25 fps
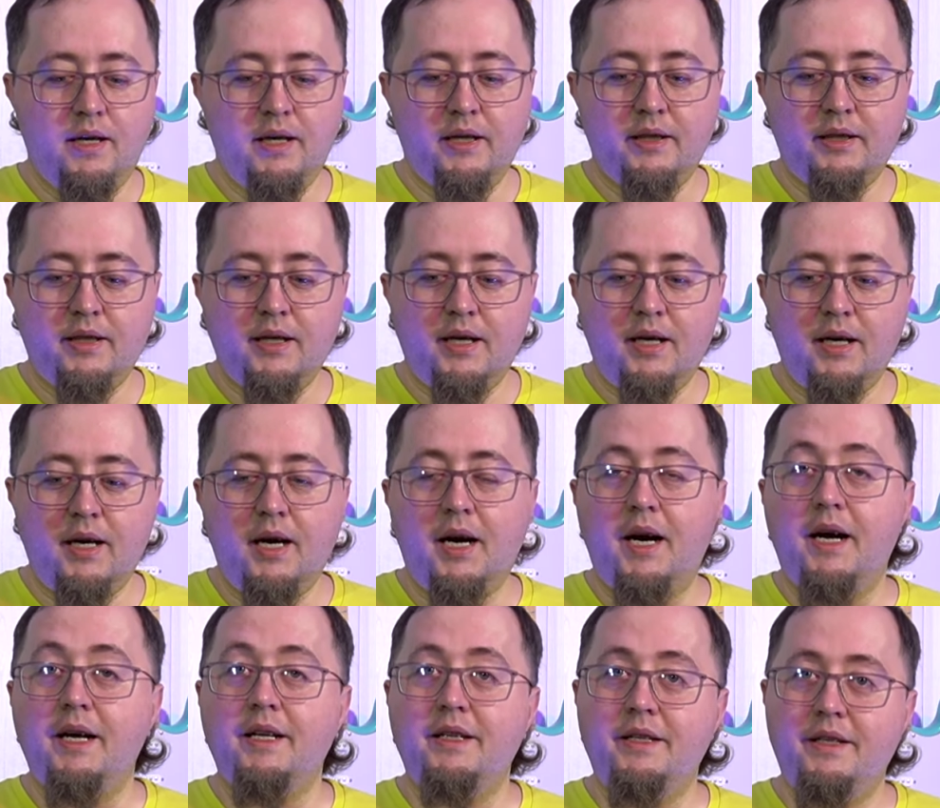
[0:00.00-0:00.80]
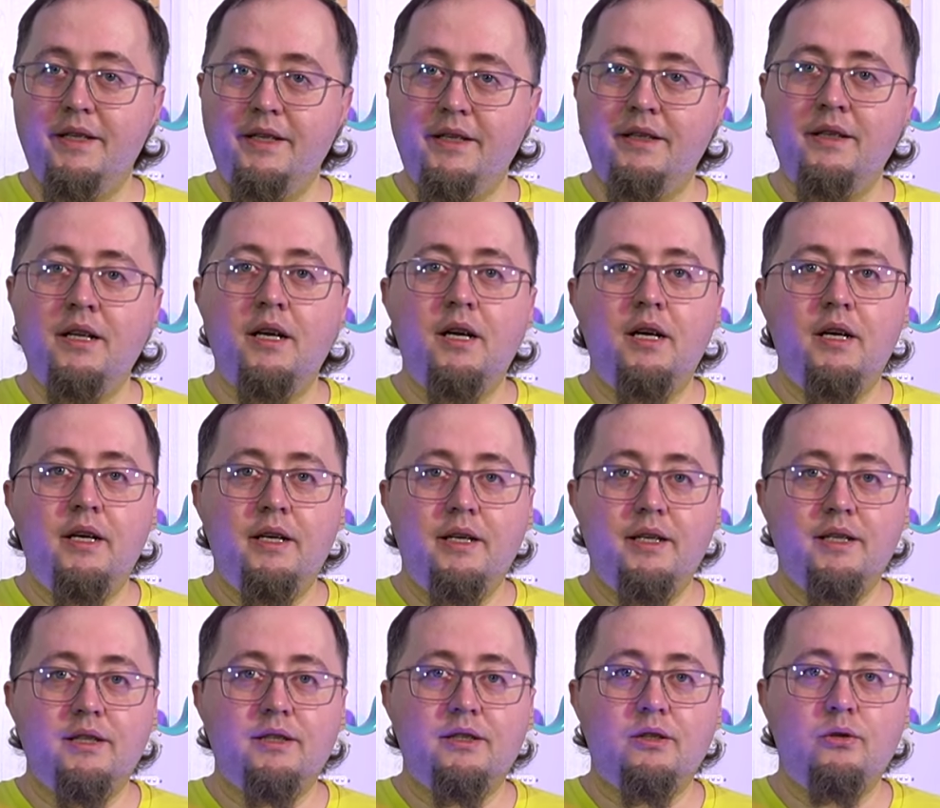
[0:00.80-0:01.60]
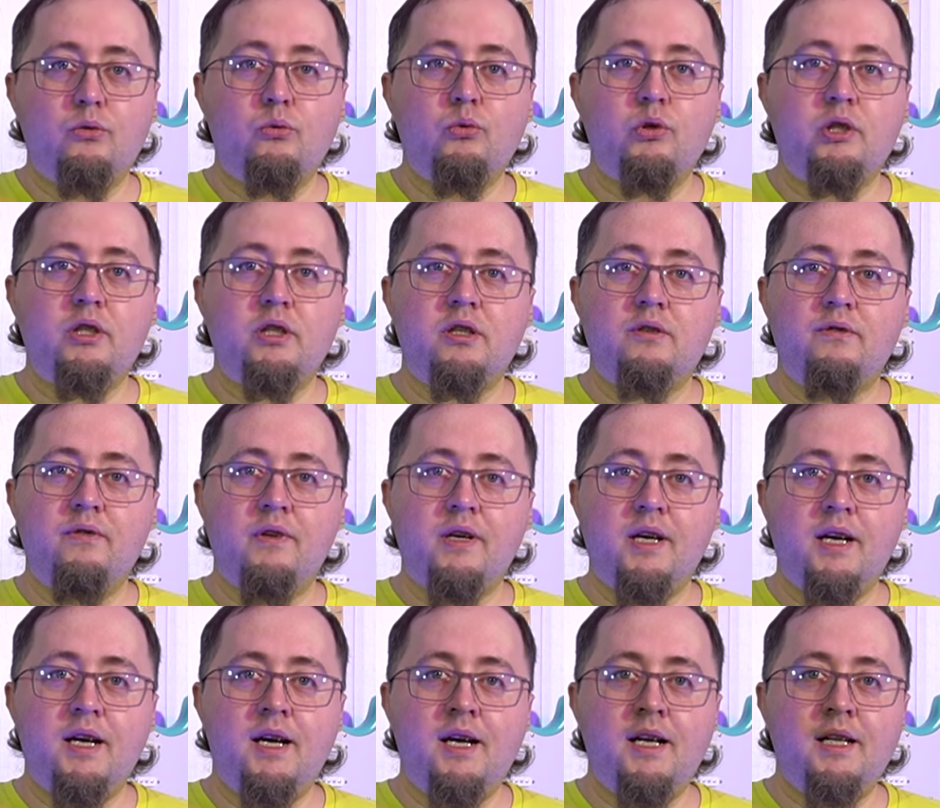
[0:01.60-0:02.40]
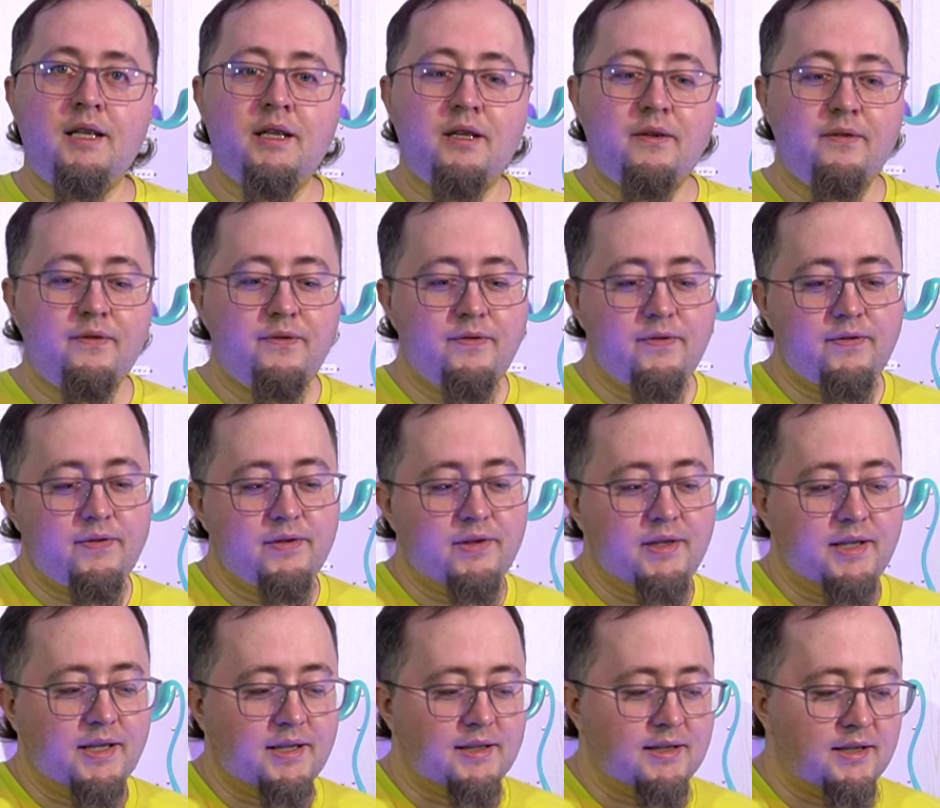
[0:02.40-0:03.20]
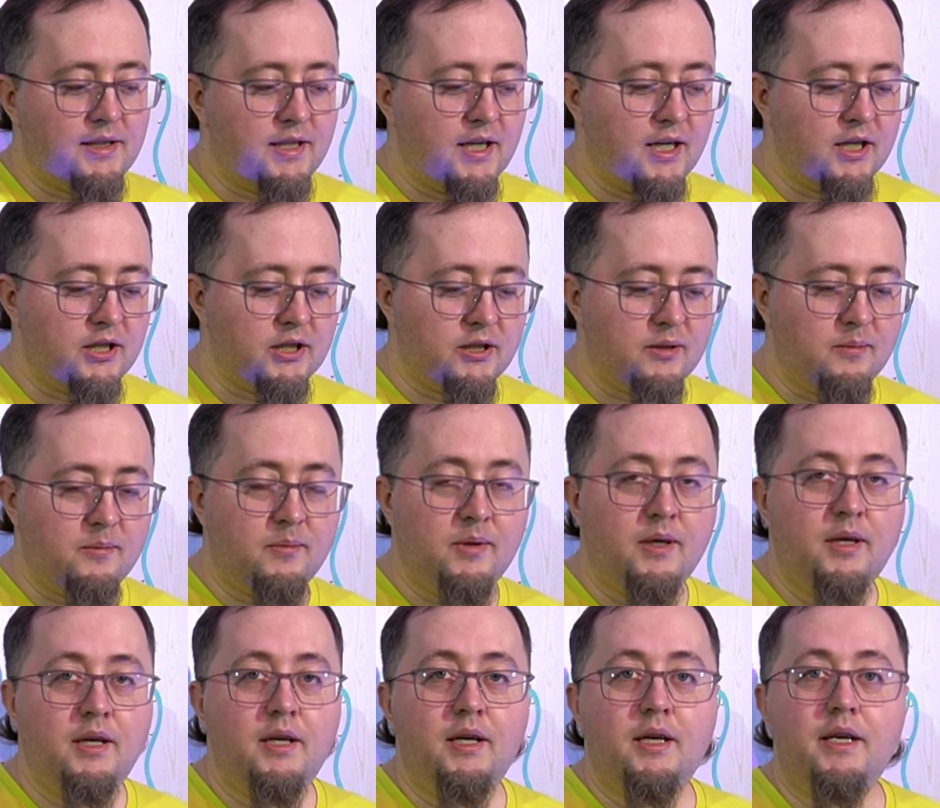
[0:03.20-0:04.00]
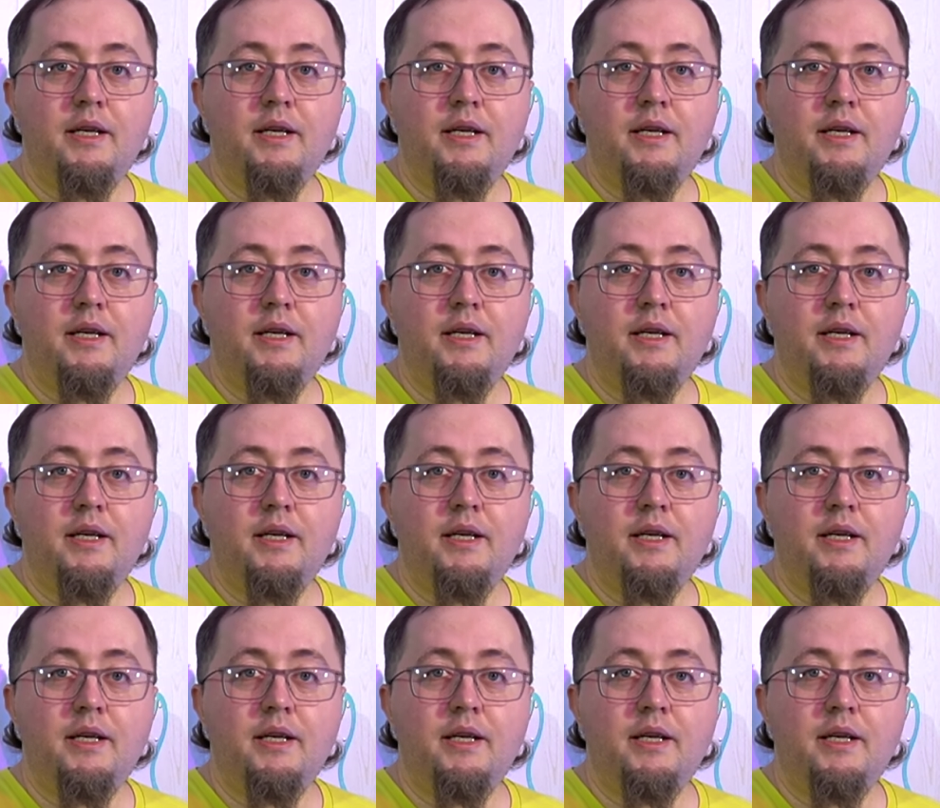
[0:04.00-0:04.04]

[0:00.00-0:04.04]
это один из лучших вариантов, так скажем,